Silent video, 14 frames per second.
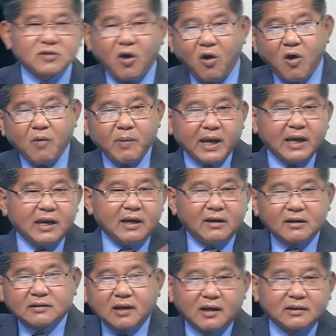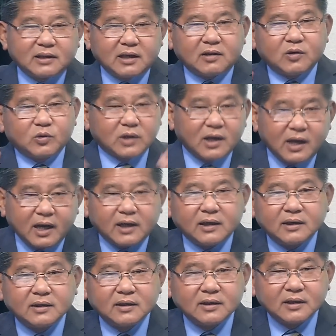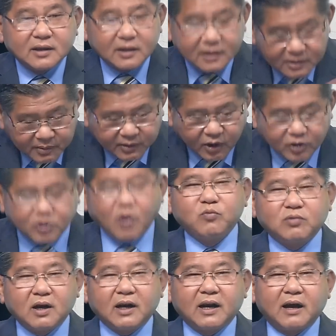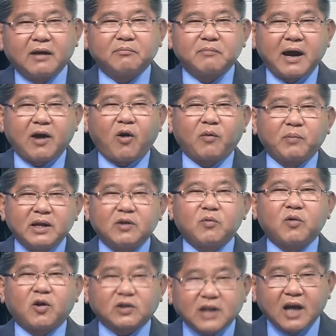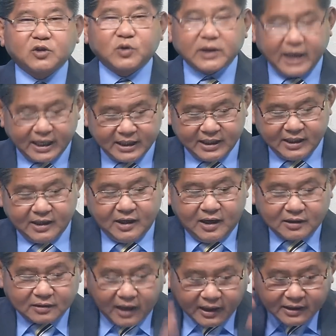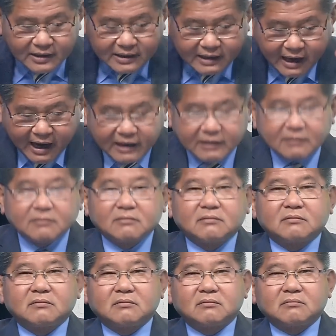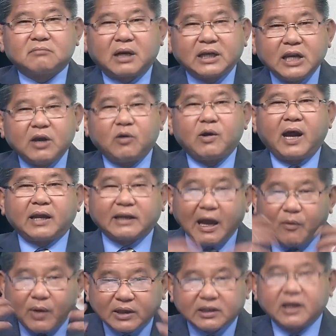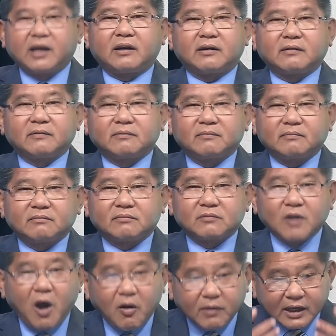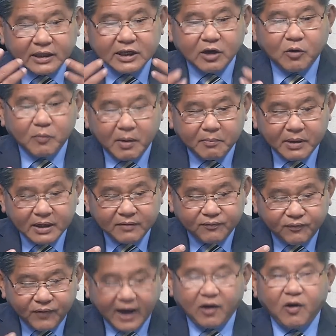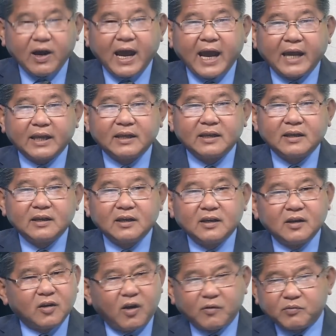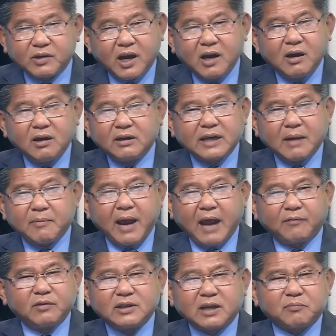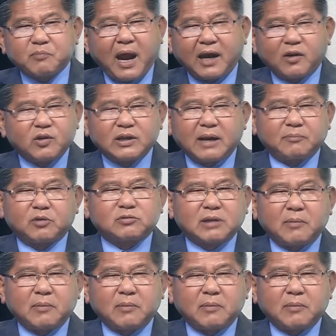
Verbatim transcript: gió máy rồi thời tiết đủ thứ hết nhưng mà nói chung đó là bà con mỹ cũng lo sợ chuyện này tức là anh càng bắn nhiều anh càng hoàn thiện đó là cái điều mà mỹ phải lo ngại còn cỡ nam hàn với nhật bản nó nằm trong